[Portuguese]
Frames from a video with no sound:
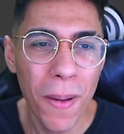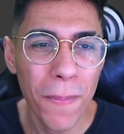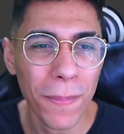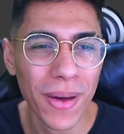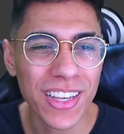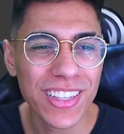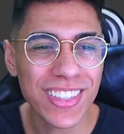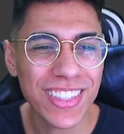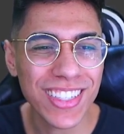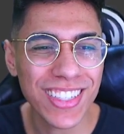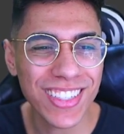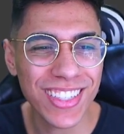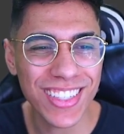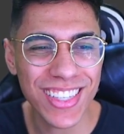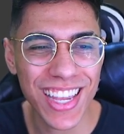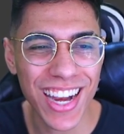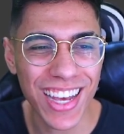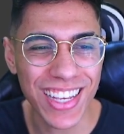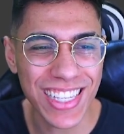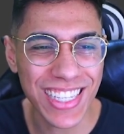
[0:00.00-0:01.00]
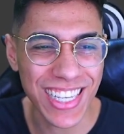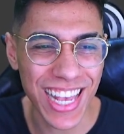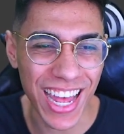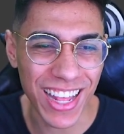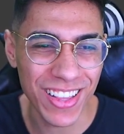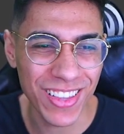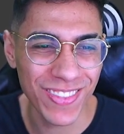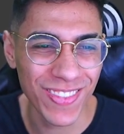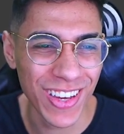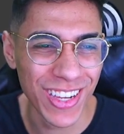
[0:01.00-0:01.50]
Mas que
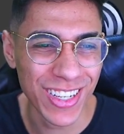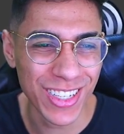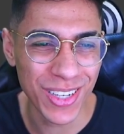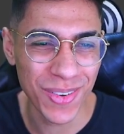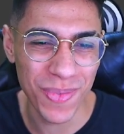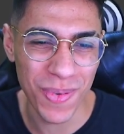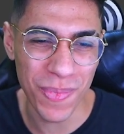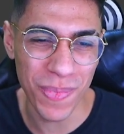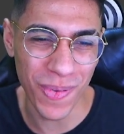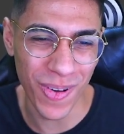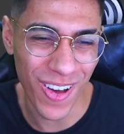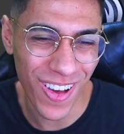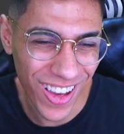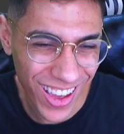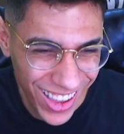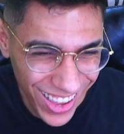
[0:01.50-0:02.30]
desgraçados, mano. Tipo, pô...